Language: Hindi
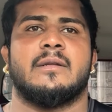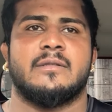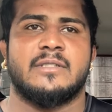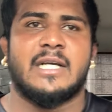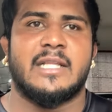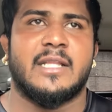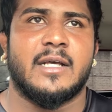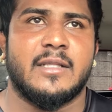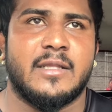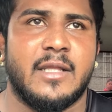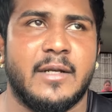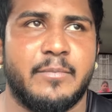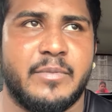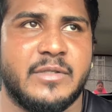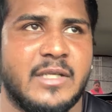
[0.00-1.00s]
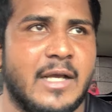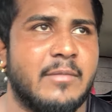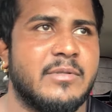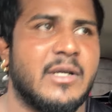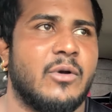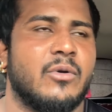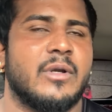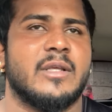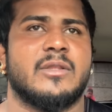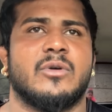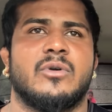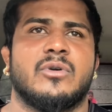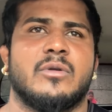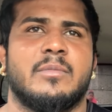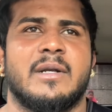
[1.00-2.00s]
ज़्यादातर पेशाब जाओगे
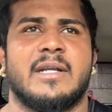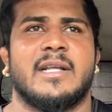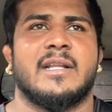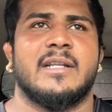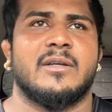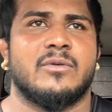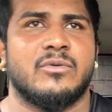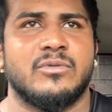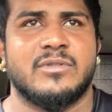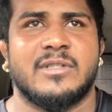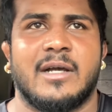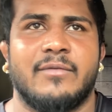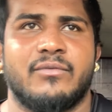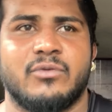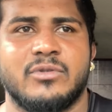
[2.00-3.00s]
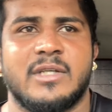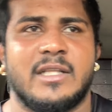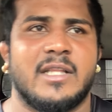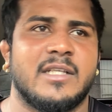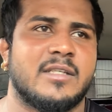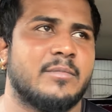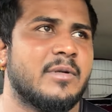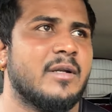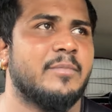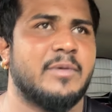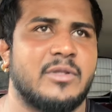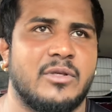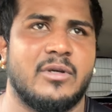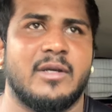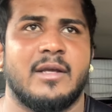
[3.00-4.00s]
तो ऑटोमेटिकली खून साफ हो जाता है सबने
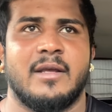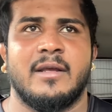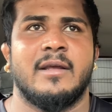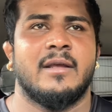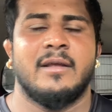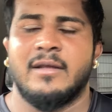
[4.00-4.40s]
पता है